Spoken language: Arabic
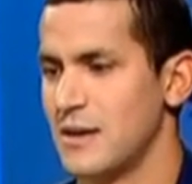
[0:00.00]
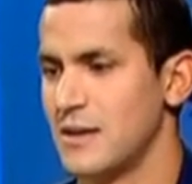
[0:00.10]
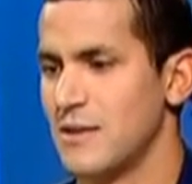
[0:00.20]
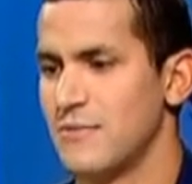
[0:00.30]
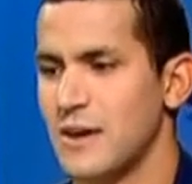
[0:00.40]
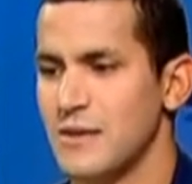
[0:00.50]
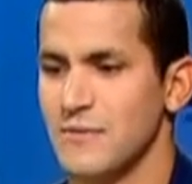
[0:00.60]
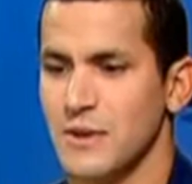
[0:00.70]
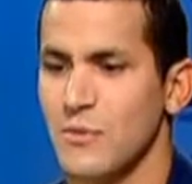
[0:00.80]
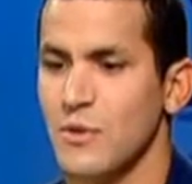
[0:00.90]
لي
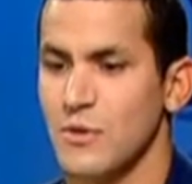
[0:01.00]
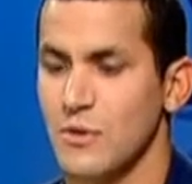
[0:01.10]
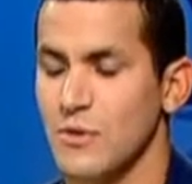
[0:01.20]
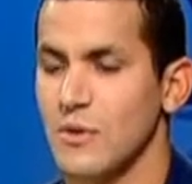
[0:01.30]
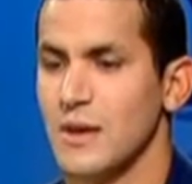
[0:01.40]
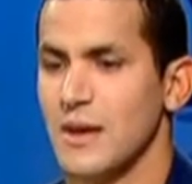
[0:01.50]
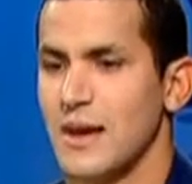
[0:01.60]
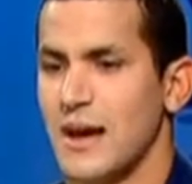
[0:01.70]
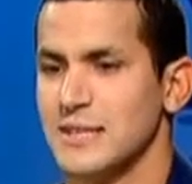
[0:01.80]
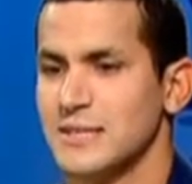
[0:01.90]
فان فريمون
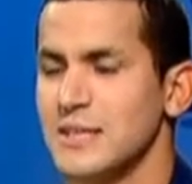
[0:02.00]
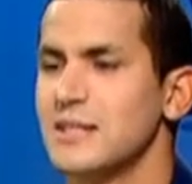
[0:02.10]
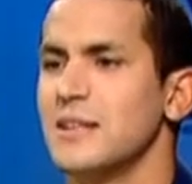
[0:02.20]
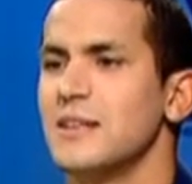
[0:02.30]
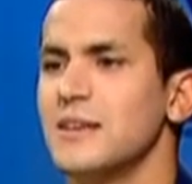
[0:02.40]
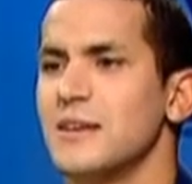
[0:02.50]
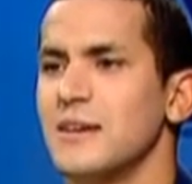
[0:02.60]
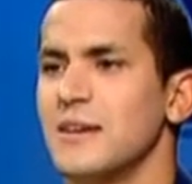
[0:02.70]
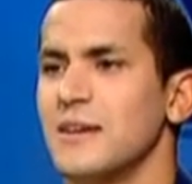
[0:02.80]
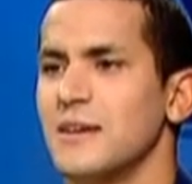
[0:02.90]
حسيت
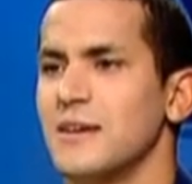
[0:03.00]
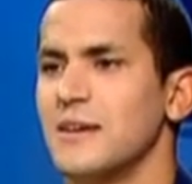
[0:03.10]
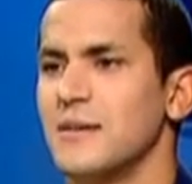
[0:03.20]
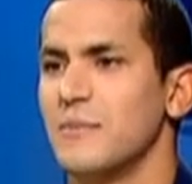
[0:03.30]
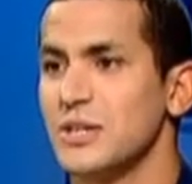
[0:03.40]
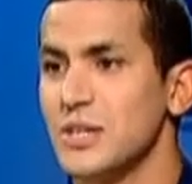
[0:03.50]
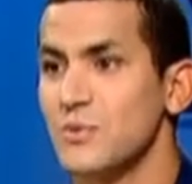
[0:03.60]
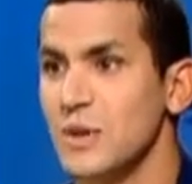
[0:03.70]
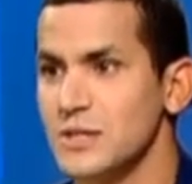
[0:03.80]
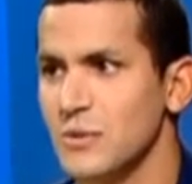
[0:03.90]
اللي برشا
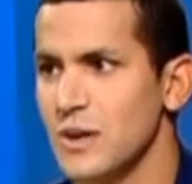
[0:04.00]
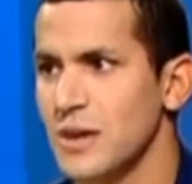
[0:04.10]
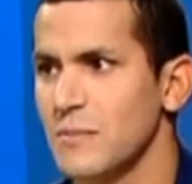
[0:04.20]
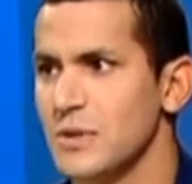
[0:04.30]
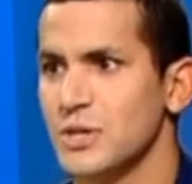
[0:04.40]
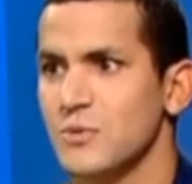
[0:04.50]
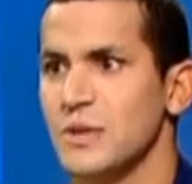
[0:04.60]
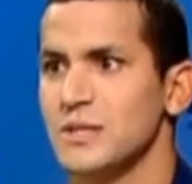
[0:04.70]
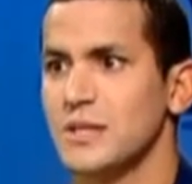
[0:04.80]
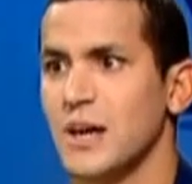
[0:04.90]
توانسه ورايا برشا
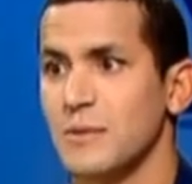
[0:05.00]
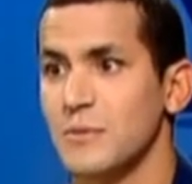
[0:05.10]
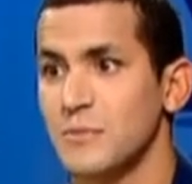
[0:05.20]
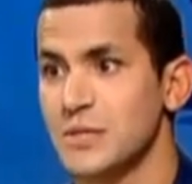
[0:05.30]
توانسه تغرمت